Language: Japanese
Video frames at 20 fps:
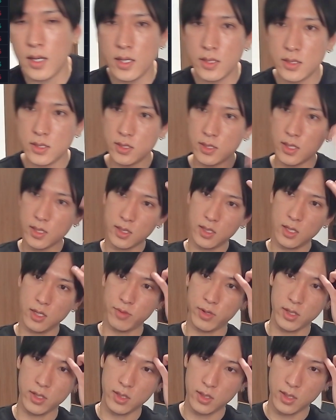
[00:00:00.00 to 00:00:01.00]
しなければ
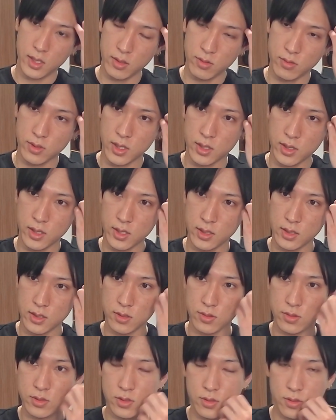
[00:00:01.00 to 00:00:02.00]
いけないのかなっていう
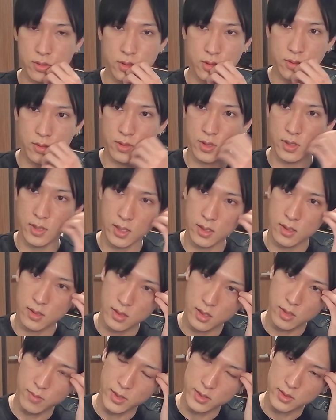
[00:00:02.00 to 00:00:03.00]
状況になって
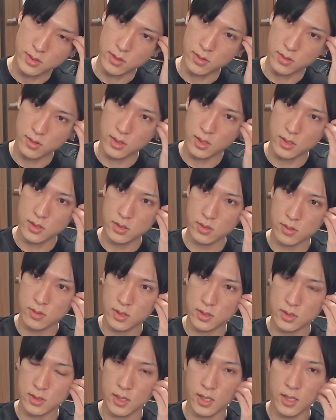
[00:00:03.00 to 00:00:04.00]
います。現状で
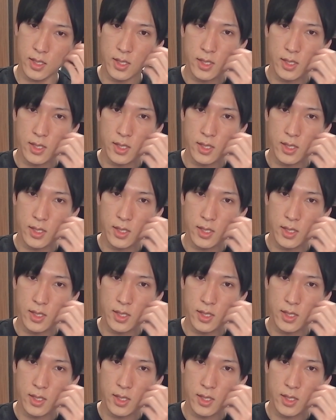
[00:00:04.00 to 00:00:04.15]
すね。